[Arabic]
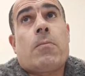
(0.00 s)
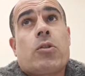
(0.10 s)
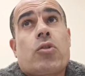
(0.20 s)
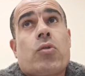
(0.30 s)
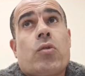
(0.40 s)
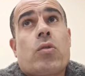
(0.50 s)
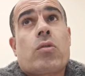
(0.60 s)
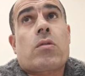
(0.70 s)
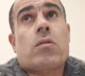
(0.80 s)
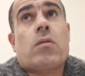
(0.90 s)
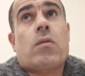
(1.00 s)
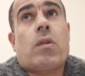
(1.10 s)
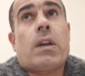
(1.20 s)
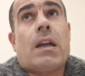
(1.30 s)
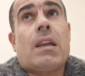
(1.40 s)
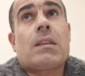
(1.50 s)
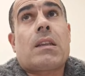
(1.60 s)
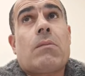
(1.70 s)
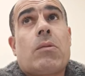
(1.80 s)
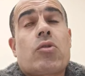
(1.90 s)
منشور وأنا
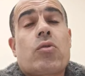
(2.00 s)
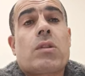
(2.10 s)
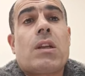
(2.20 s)
علقت على المنشور